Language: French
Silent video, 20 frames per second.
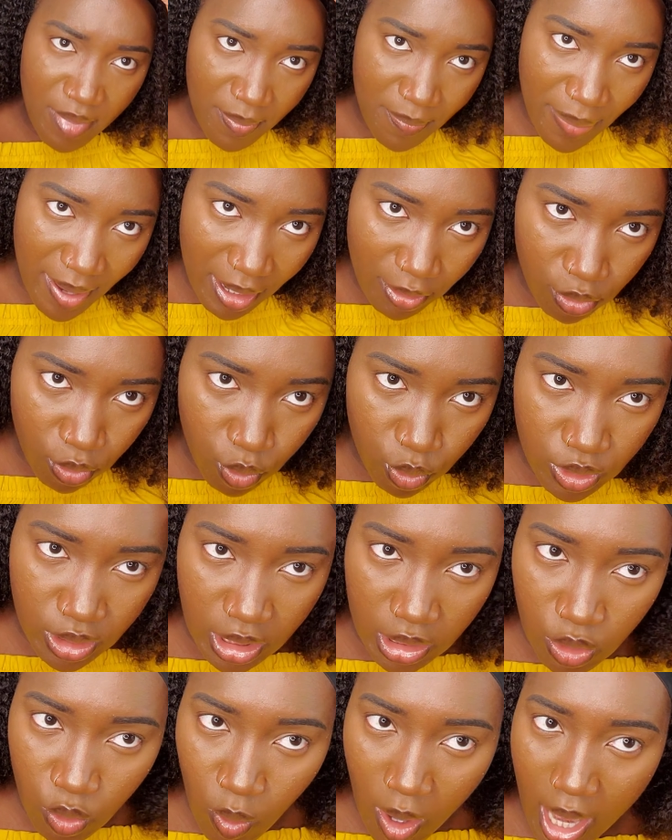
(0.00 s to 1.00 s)
pas le côté
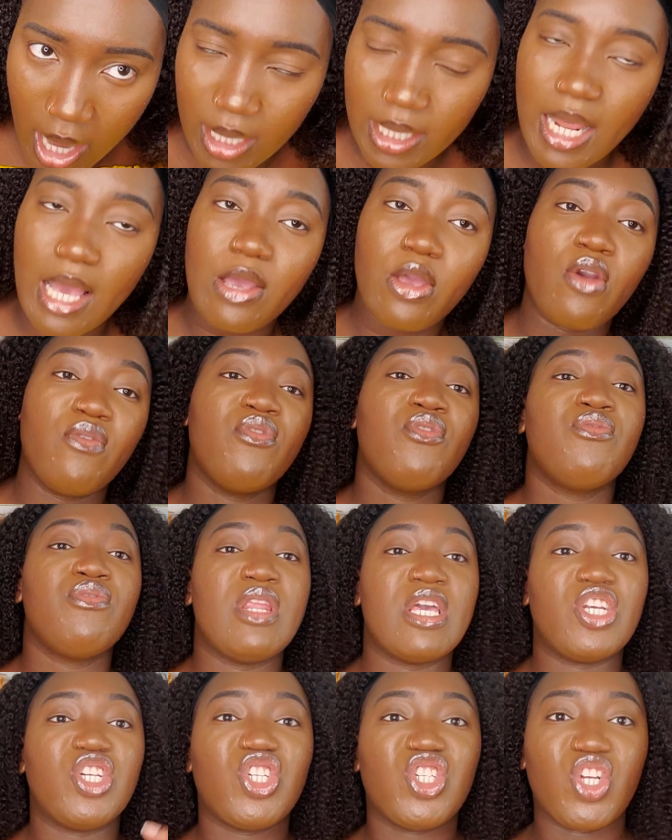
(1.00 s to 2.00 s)
noir là, que vous voulez
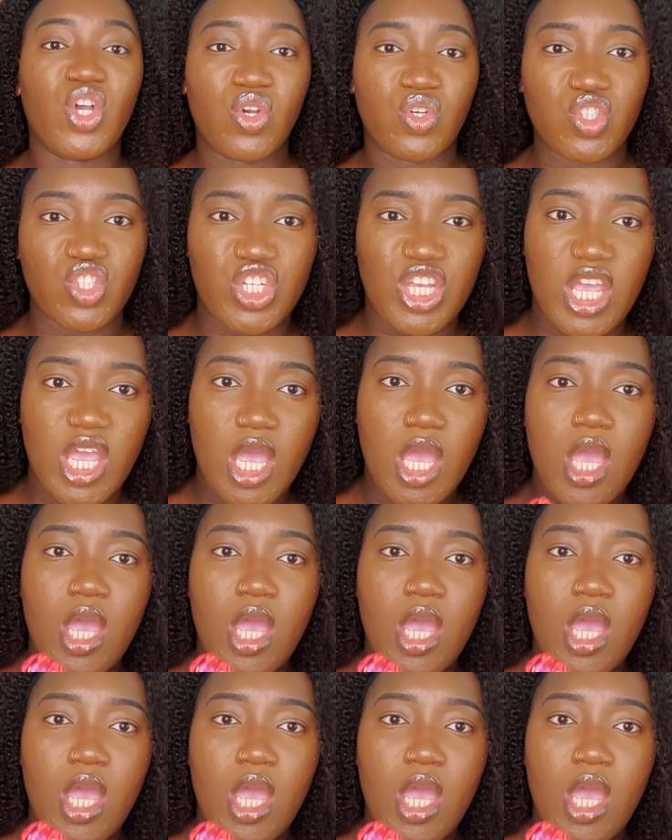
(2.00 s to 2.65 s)
changer,